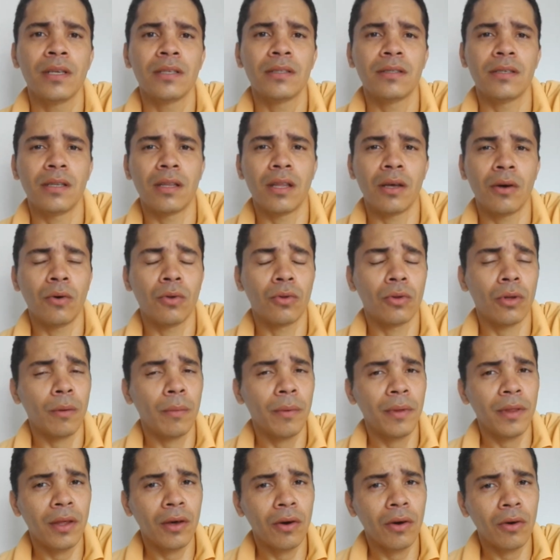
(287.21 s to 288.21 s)
si te gustó el
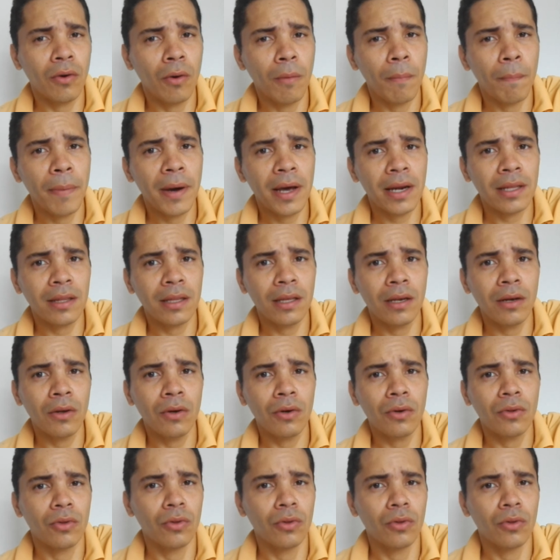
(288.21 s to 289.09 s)
video, compártelo.